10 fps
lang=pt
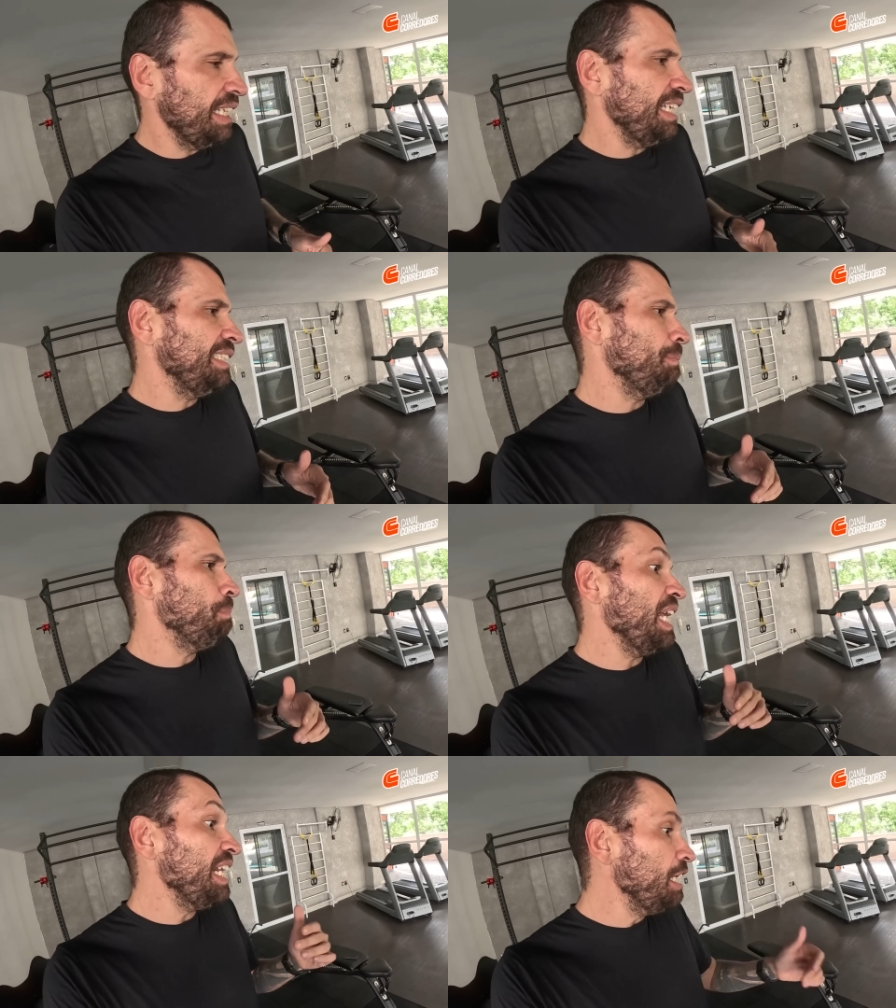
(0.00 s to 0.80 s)
né, esse
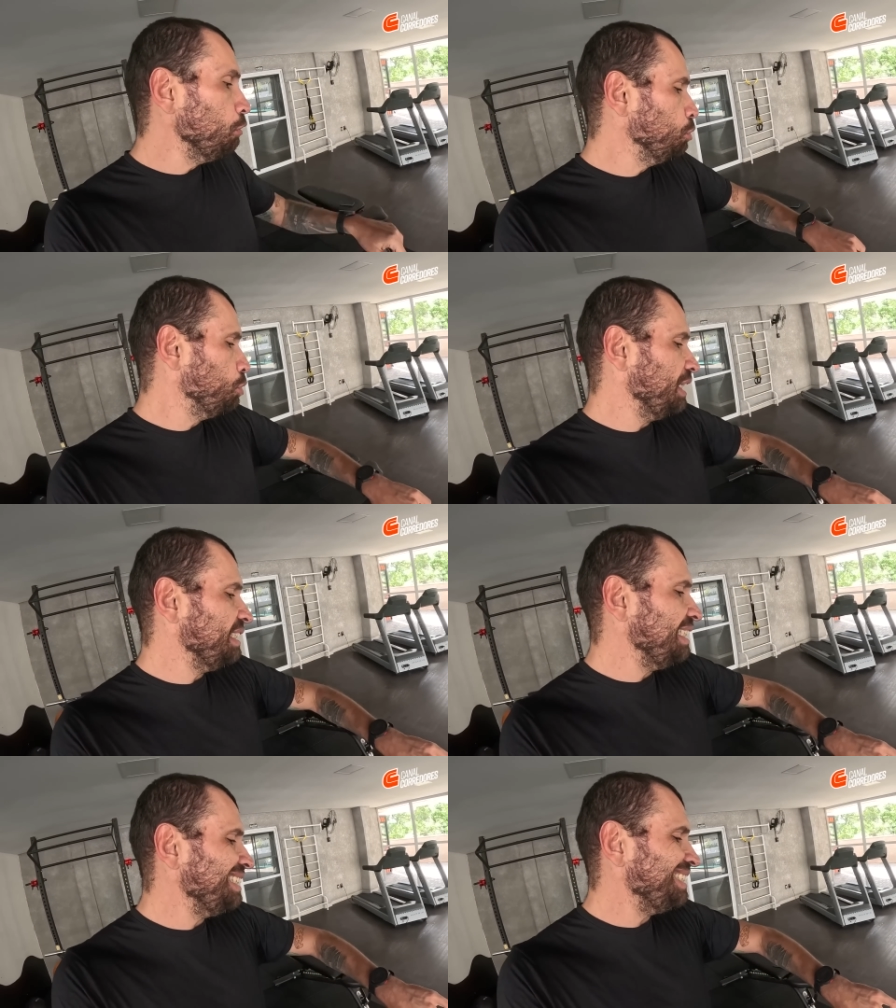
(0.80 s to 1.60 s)
período,
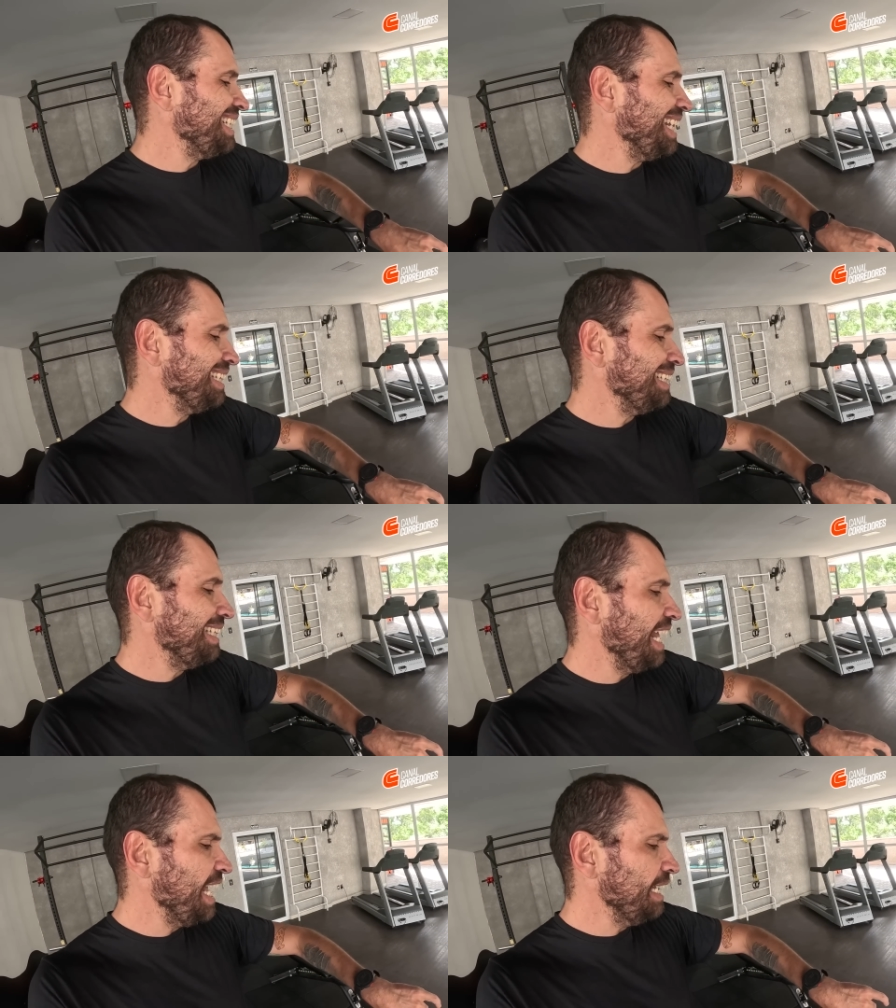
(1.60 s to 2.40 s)
esses
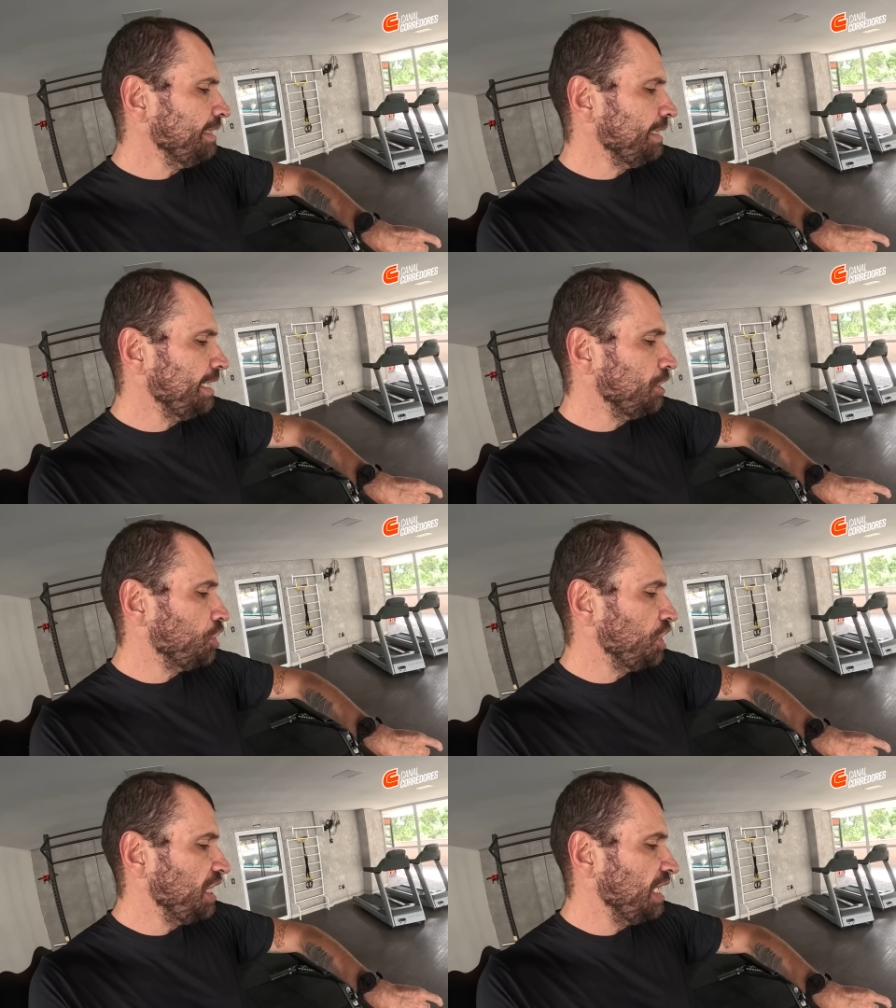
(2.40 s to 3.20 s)
70
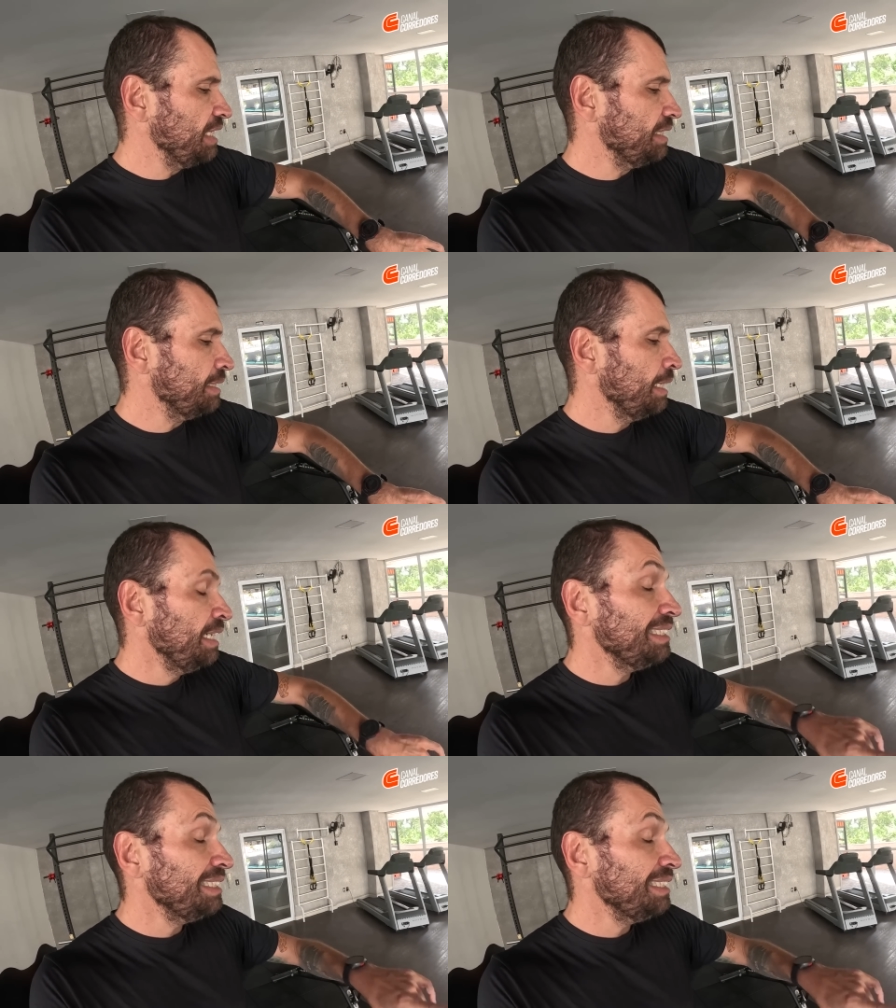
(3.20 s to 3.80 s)
dias,